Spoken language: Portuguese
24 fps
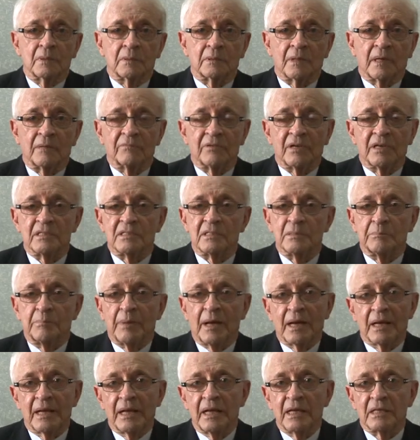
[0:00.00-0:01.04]
através de
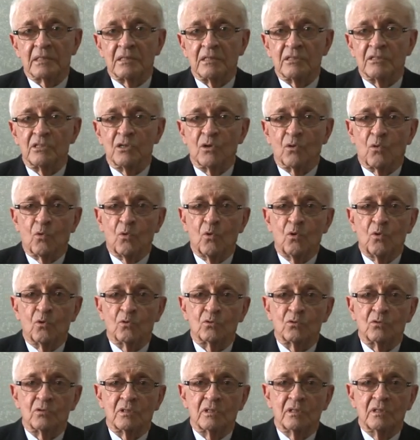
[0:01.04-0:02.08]
palestras, de
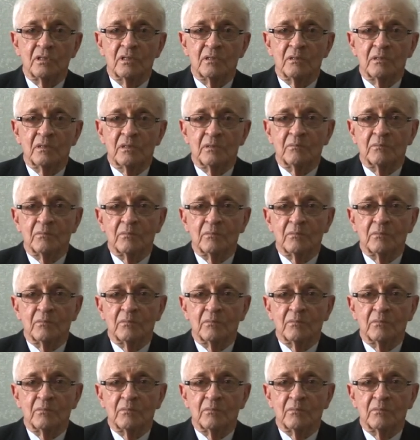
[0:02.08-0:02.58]
encontros, de